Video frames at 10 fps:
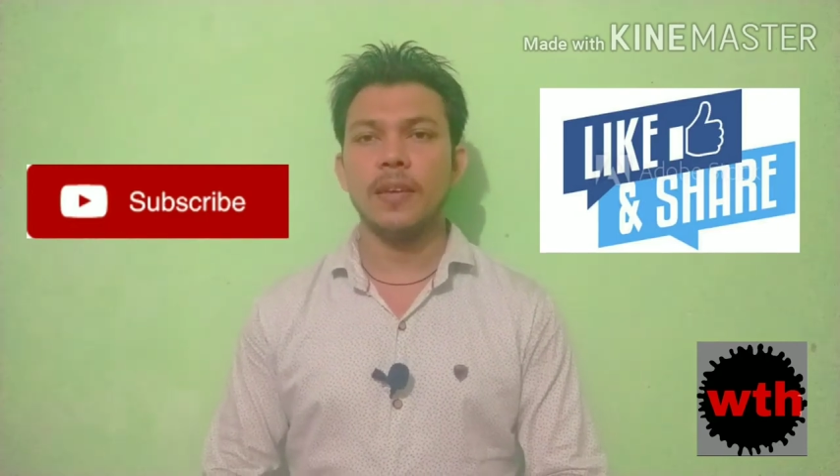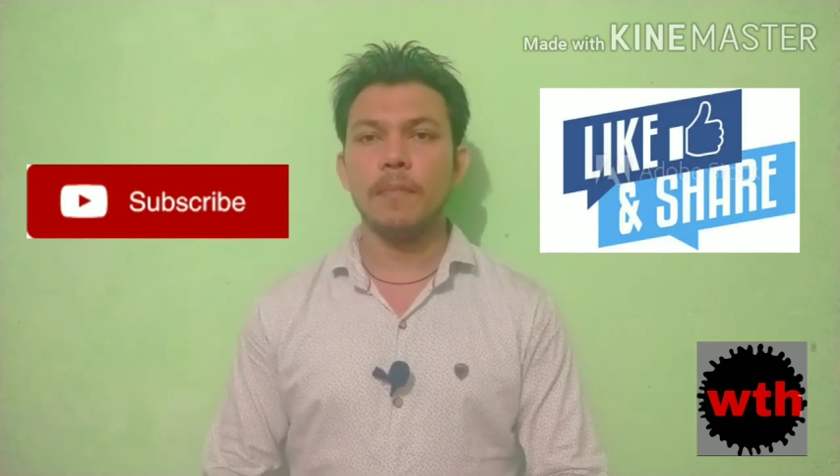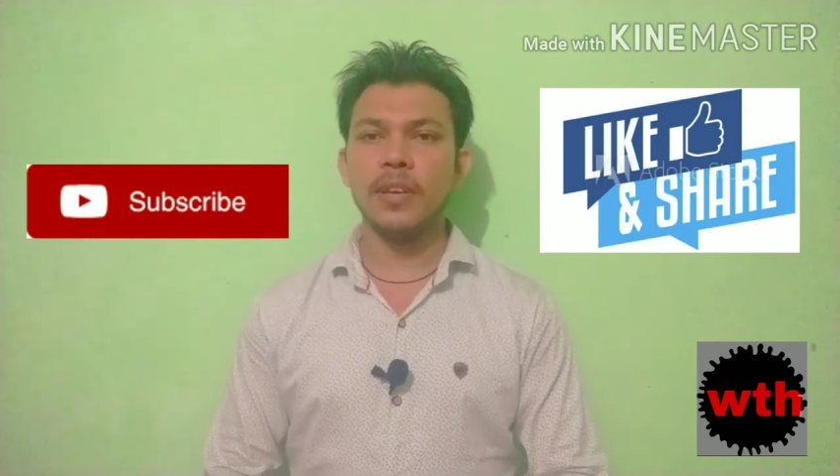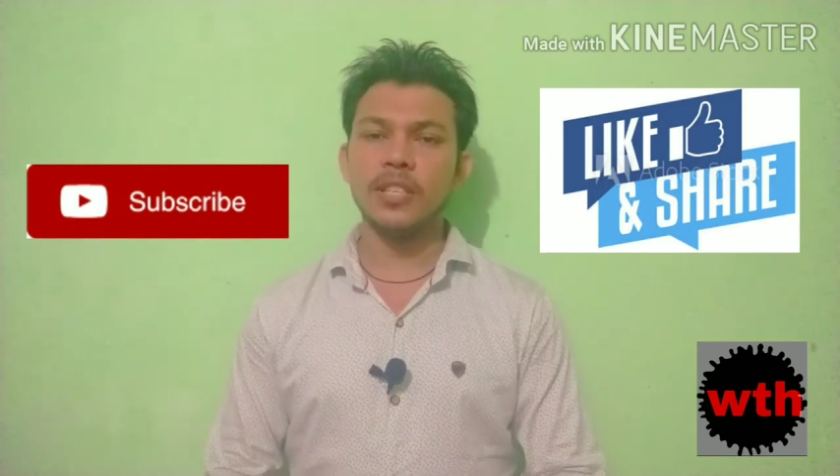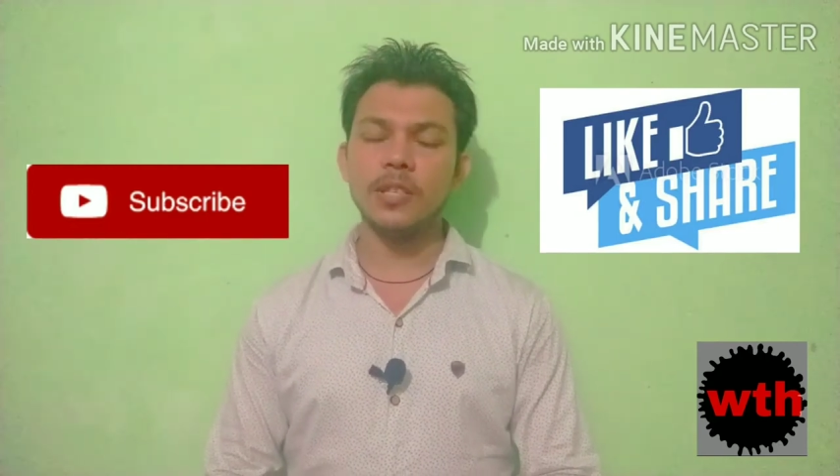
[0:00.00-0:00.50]

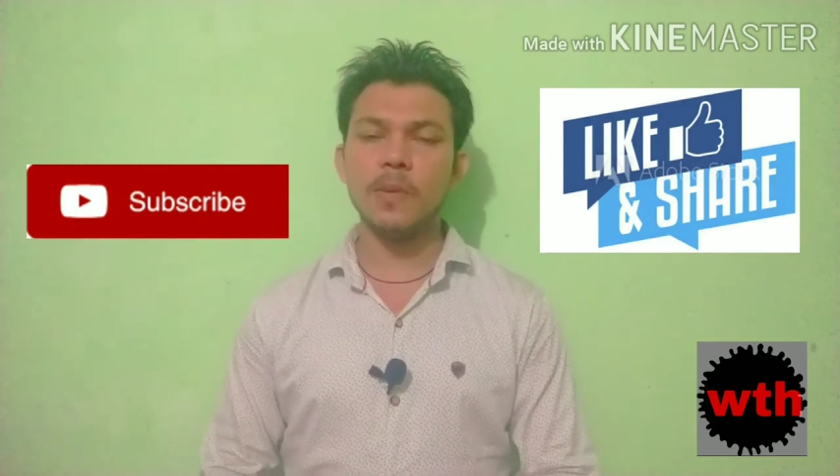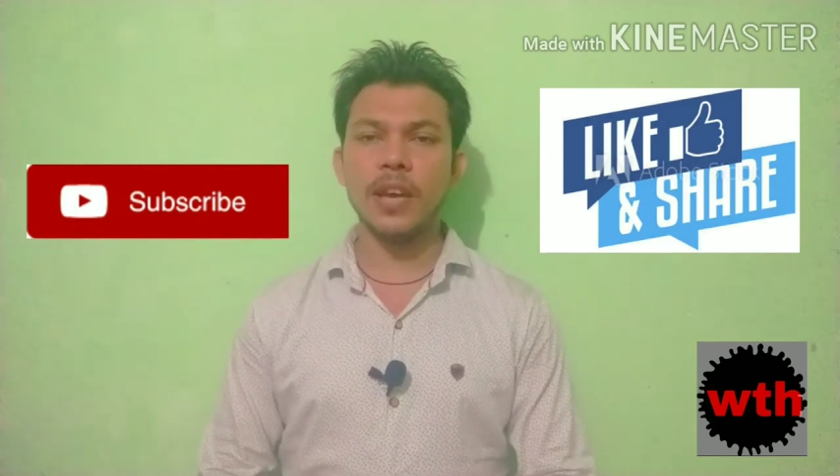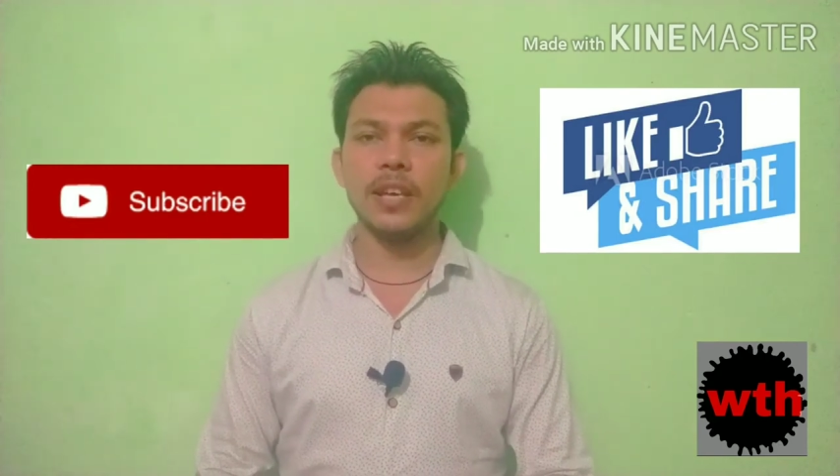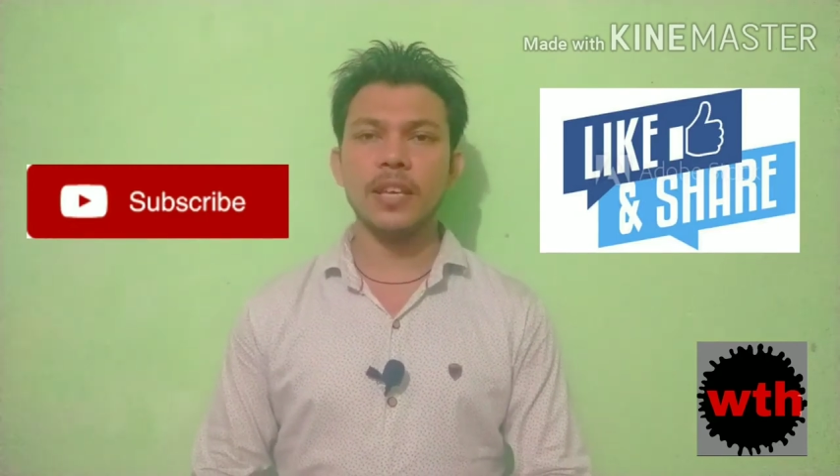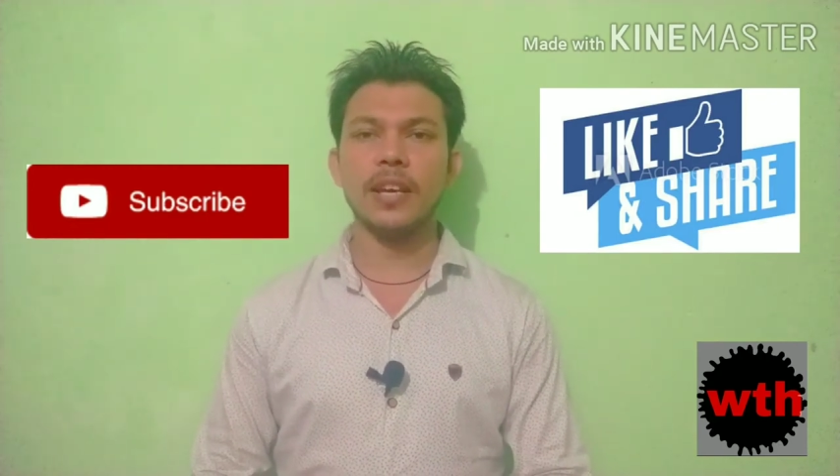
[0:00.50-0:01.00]
मैसेज भी
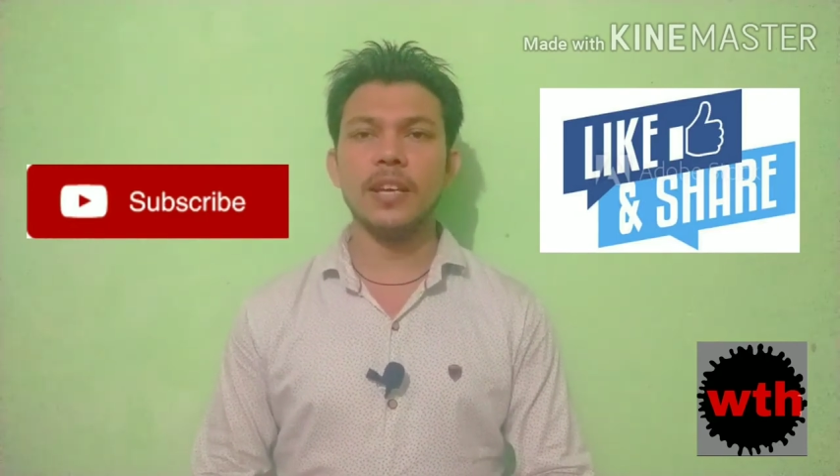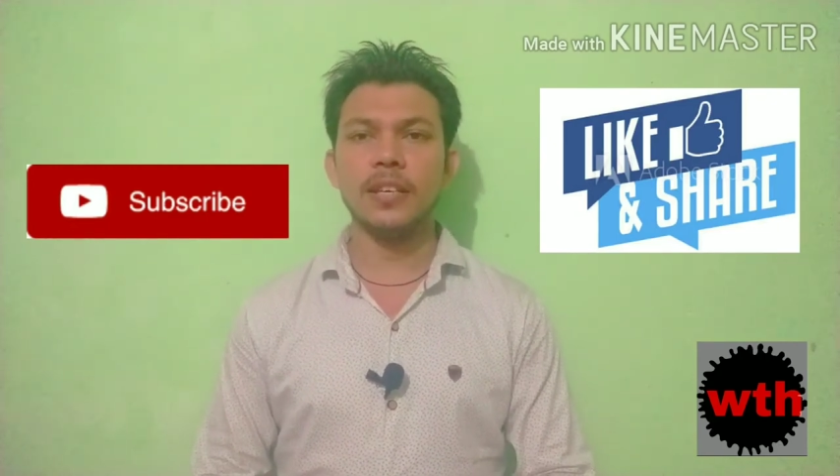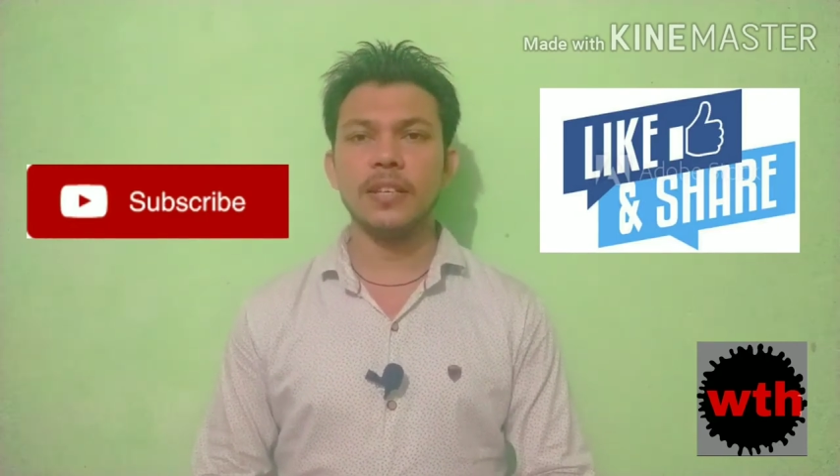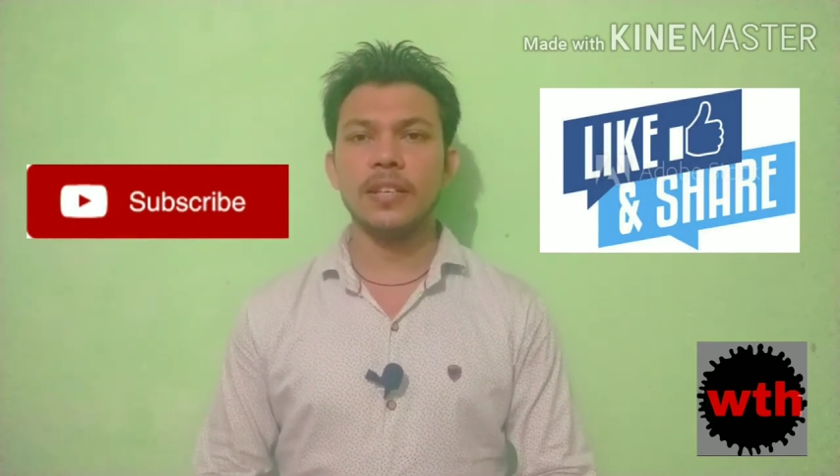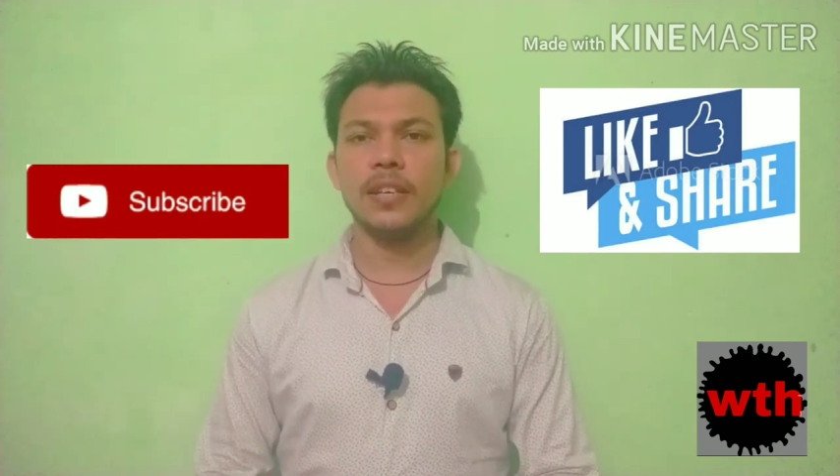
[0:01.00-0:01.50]
आ गया है
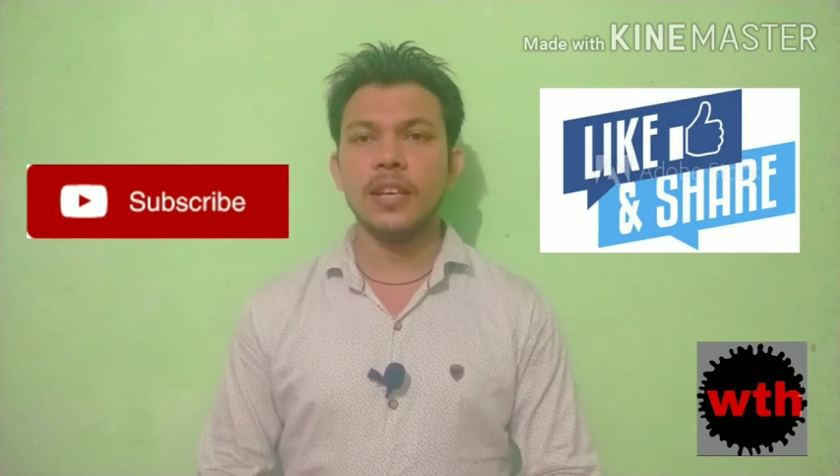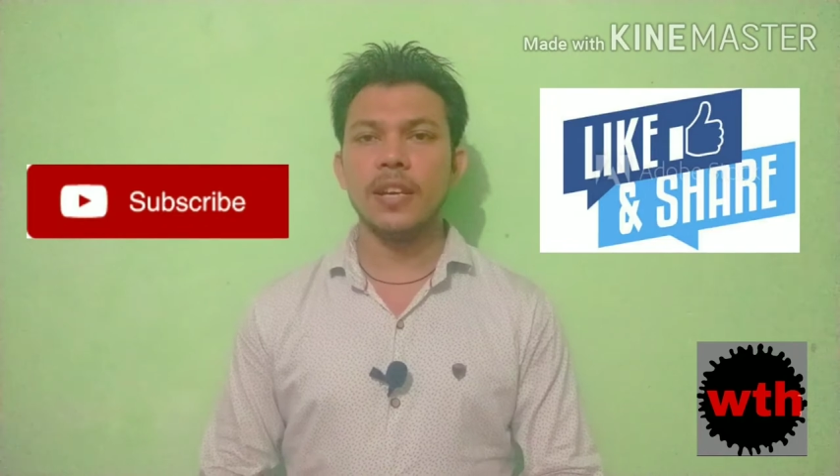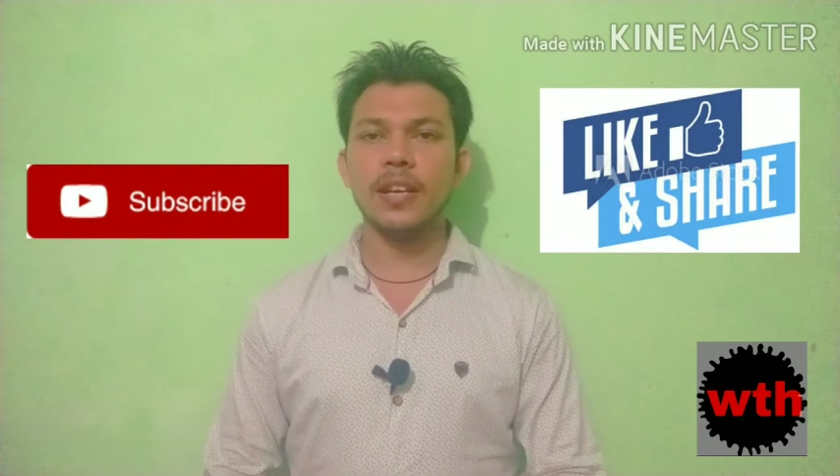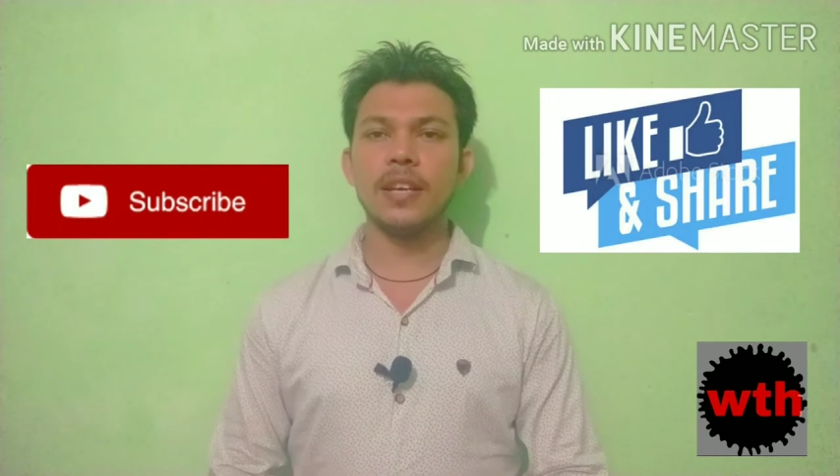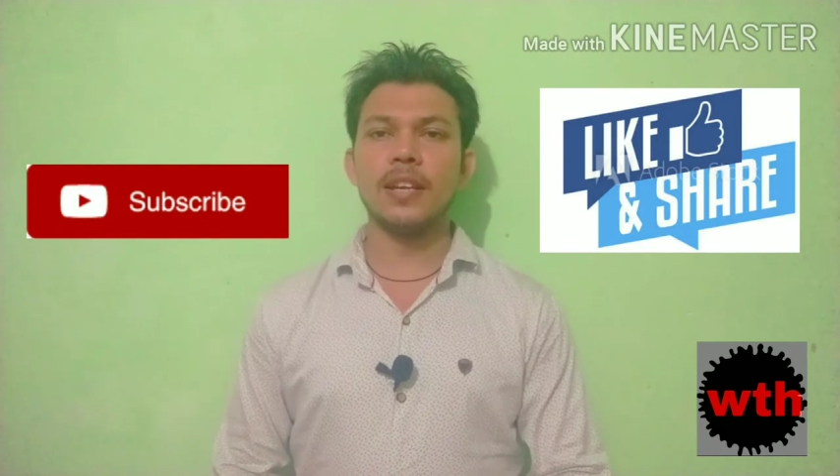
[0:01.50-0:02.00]

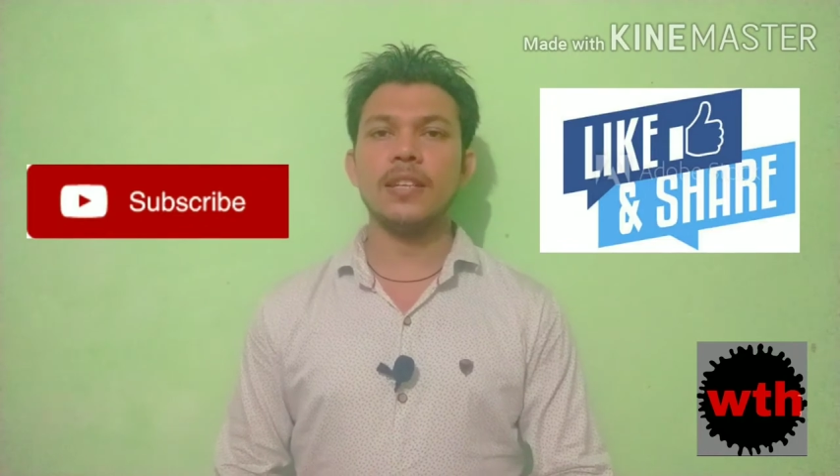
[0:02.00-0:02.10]
लेकिन